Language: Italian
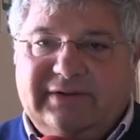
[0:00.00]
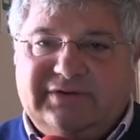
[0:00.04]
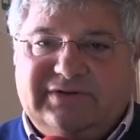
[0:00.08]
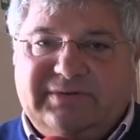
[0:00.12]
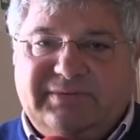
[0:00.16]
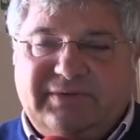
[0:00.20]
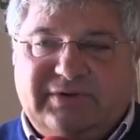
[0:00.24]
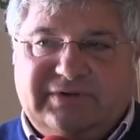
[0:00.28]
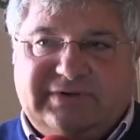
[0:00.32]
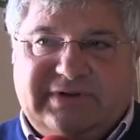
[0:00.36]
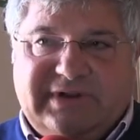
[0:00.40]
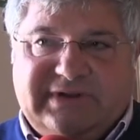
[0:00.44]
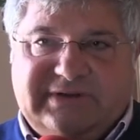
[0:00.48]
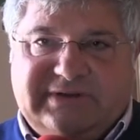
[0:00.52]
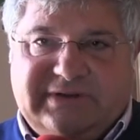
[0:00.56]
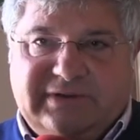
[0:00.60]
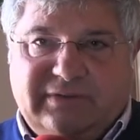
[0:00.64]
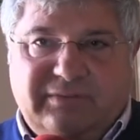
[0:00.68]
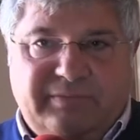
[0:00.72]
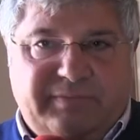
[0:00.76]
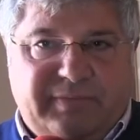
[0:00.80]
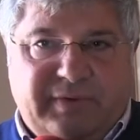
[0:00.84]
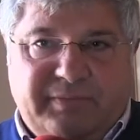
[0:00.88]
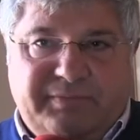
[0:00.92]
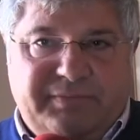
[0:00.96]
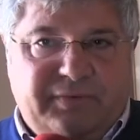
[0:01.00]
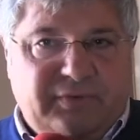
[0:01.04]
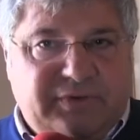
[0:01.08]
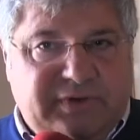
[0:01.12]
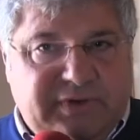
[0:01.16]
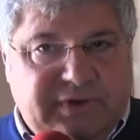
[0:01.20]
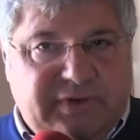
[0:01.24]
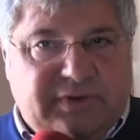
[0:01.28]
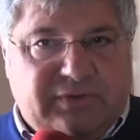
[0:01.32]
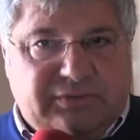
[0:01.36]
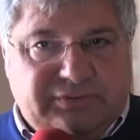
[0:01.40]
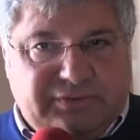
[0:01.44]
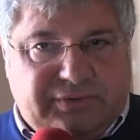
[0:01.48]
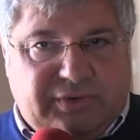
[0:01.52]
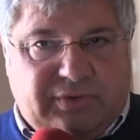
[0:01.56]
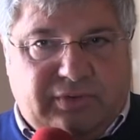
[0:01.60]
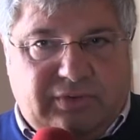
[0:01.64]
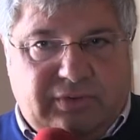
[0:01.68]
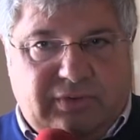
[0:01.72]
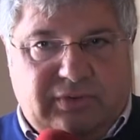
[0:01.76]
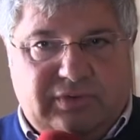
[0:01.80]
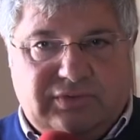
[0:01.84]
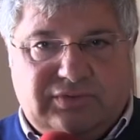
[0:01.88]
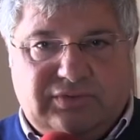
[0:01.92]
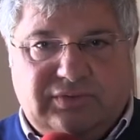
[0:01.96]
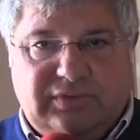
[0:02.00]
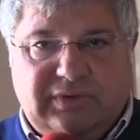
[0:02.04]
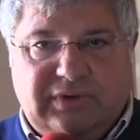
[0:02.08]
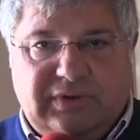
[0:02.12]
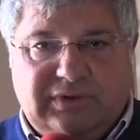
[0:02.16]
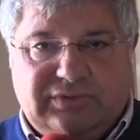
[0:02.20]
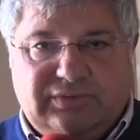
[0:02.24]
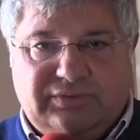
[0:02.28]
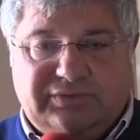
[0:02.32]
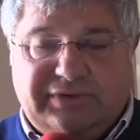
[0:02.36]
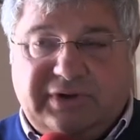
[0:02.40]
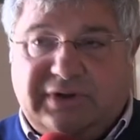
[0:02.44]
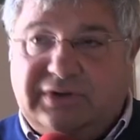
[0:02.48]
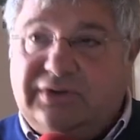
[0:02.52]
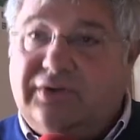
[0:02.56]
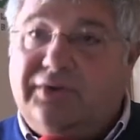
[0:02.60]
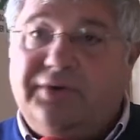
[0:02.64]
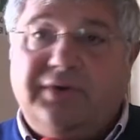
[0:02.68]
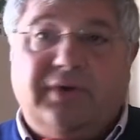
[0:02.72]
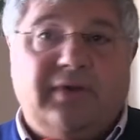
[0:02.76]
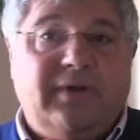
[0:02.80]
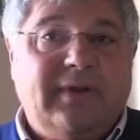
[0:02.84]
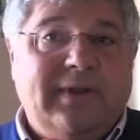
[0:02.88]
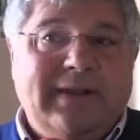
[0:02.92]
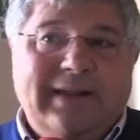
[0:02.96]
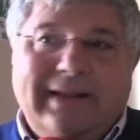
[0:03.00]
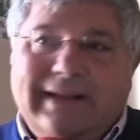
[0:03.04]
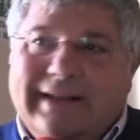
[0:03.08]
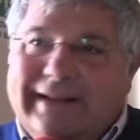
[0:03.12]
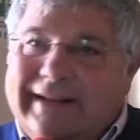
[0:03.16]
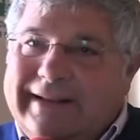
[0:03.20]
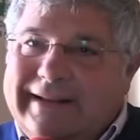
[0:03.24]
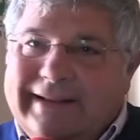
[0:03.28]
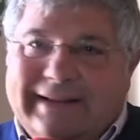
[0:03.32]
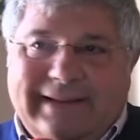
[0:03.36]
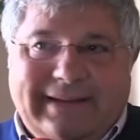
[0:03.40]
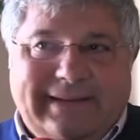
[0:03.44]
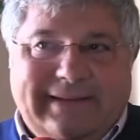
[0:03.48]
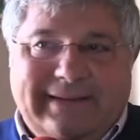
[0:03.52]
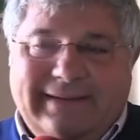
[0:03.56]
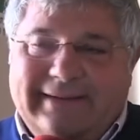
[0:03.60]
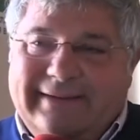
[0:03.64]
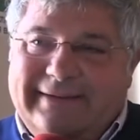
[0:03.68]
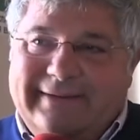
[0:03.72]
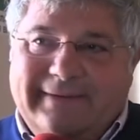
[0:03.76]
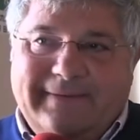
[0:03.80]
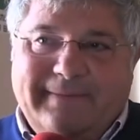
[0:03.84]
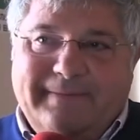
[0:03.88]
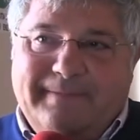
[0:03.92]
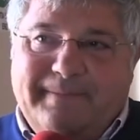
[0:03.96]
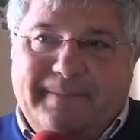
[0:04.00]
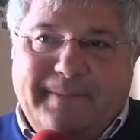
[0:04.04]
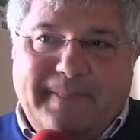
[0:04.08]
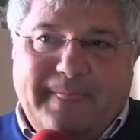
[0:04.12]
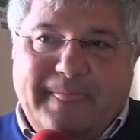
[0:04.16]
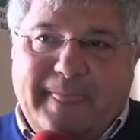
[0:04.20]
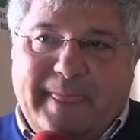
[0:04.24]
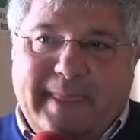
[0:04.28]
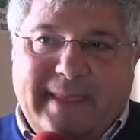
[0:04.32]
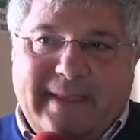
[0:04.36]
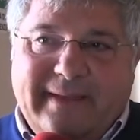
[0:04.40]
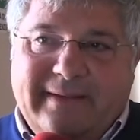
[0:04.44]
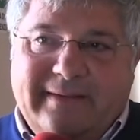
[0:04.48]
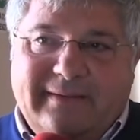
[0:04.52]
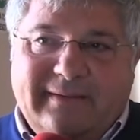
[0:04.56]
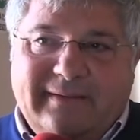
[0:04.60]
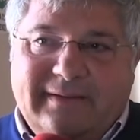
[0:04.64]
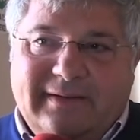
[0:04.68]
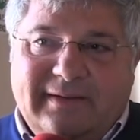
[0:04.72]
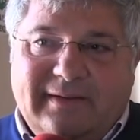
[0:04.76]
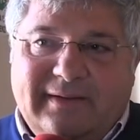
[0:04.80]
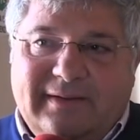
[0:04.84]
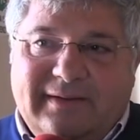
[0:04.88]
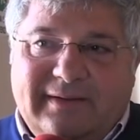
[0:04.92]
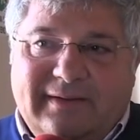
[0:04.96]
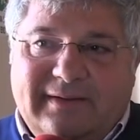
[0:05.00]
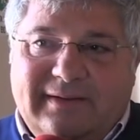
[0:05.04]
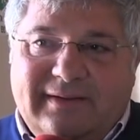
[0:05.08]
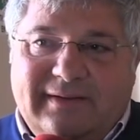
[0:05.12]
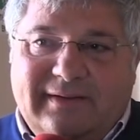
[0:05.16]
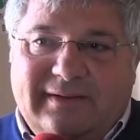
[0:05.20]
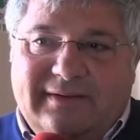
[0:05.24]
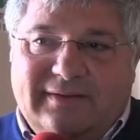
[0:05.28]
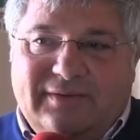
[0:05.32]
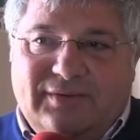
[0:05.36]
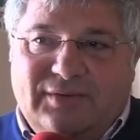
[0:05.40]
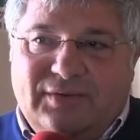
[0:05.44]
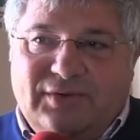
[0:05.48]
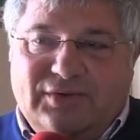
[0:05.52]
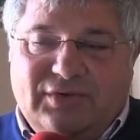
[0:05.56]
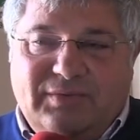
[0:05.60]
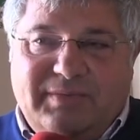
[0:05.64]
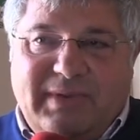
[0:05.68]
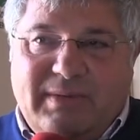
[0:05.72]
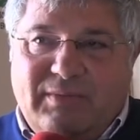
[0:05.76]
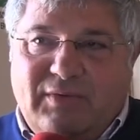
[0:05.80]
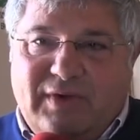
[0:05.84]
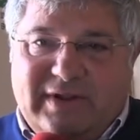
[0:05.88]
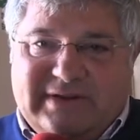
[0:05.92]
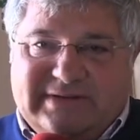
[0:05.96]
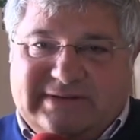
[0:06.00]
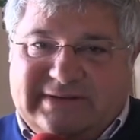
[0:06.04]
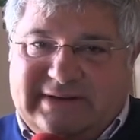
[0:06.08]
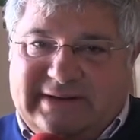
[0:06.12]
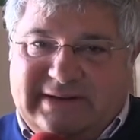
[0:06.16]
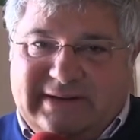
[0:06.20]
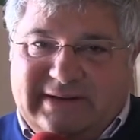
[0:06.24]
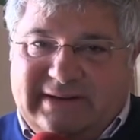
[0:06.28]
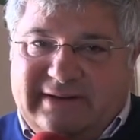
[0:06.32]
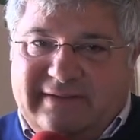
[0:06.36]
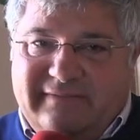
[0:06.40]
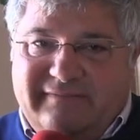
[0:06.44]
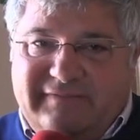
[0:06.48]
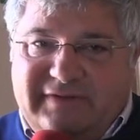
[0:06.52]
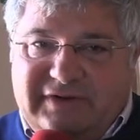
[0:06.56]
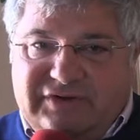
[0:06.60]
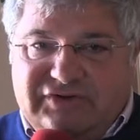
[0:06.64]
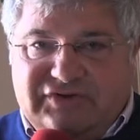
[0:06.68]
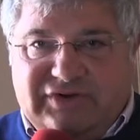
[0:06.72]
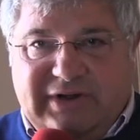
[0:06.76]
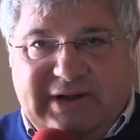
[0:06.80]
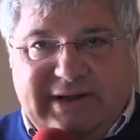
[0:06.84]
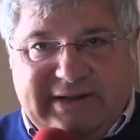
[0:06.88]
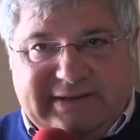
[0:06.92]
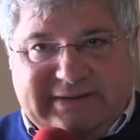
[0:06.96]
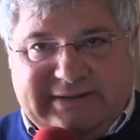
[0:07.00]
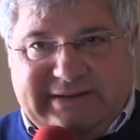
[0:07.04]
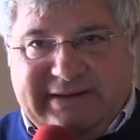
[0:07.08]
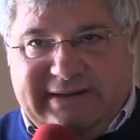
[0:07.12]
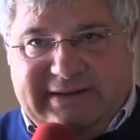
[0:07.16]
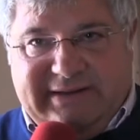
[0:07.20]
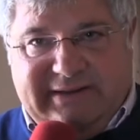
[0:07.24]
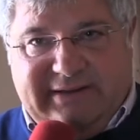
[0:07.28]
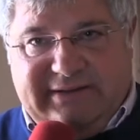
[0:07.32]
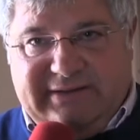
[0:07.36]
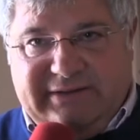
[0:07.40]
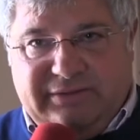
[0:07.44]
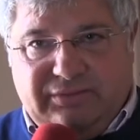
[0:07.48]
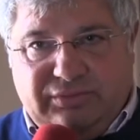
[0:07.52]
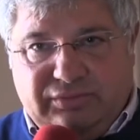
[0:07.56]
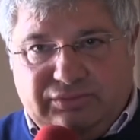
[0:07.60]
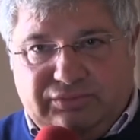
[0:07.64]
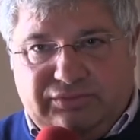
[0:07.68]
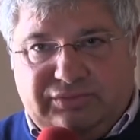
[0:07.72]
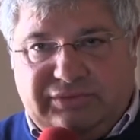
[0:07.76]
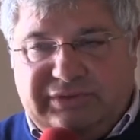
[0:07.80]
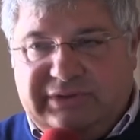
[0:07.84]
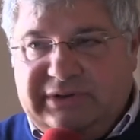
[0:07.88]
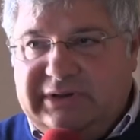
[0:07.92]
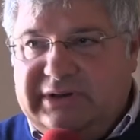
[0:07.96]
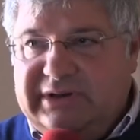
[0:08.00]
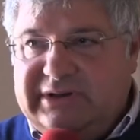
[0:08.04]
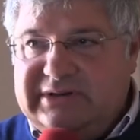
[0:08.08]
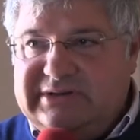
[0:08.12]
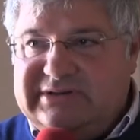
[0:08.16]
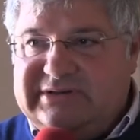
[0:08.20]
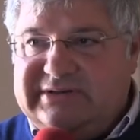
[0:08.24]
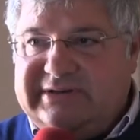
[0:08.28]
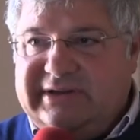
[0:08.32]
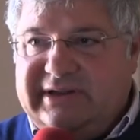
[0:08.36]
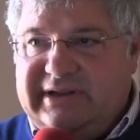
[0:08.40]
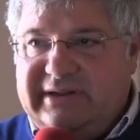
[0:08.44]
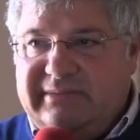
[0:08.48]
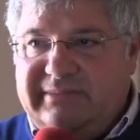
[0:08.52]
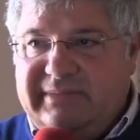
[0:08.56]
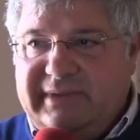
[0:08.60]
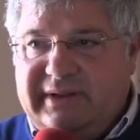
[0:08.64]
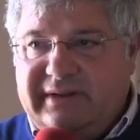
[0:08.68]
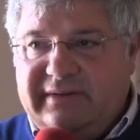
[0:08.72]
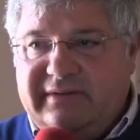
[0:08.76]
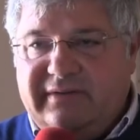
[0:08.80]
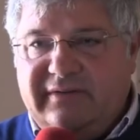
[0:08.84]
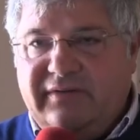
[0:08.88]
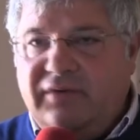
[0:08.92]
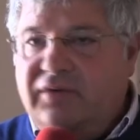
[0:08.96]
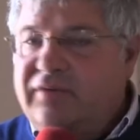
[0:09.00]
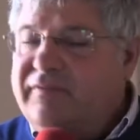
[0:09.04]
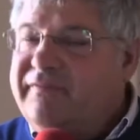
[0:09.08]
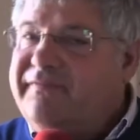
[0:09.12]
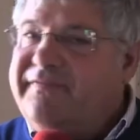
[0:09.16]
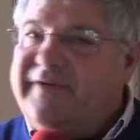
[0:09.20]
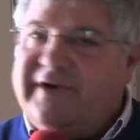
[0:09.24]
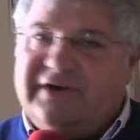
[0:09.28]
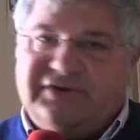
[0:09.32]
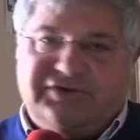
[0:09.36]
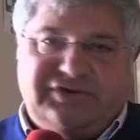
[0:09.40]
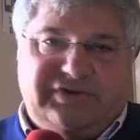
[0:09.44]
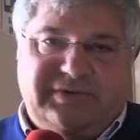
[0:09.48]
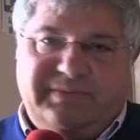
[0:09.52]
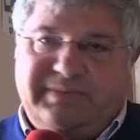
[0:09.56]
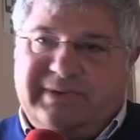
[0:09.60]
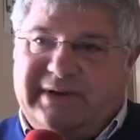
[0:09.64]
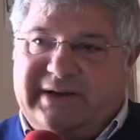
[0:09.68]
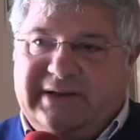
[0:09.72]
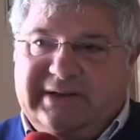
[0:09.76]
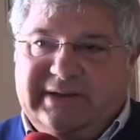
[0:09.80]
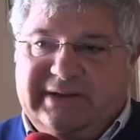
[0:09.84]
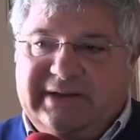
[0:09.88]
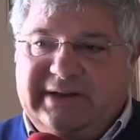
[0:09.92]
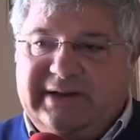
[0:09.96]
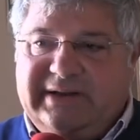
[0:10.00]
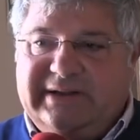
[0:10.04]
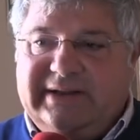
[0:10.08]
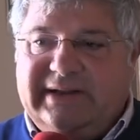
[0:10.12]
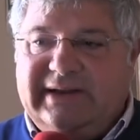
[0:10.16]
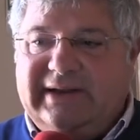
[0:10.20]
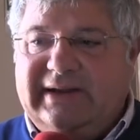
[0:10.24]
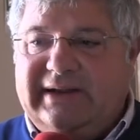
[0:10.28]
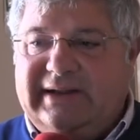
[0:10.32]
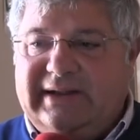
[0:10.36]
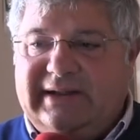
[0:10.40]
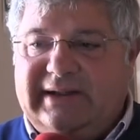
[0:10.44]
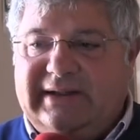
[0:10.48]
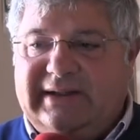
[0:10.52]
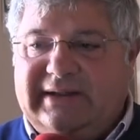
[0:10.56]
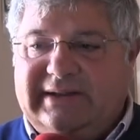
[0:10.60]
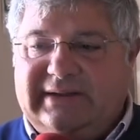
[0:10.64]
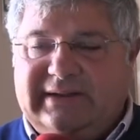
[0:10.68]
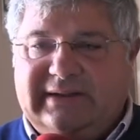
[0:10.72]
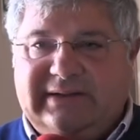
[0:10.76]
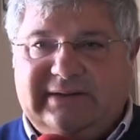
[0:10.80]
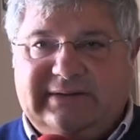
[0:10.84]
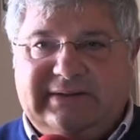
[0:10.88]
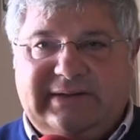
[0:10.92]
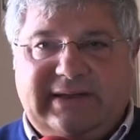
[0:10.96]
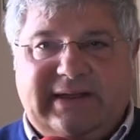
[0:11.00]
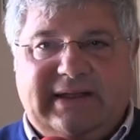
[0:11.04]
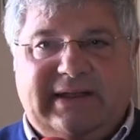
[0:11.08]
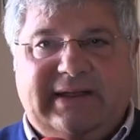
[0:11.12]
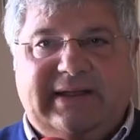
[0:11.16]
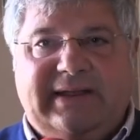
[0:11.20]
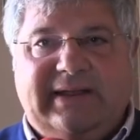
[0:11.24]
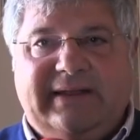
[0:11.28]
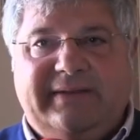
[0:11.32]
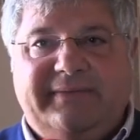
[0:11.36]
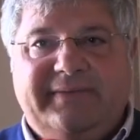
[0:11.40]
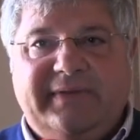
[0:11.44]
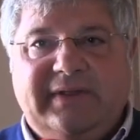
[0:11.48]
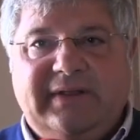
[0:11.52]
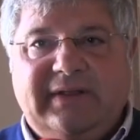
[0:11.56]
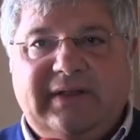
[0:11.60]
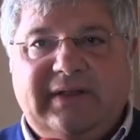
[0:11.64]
ci possa essere un po' più di controllo sul, sul territorio. Ehm, noi dobbiamo essere vigili e attenti tutti insieme, non farci prendere dalla, da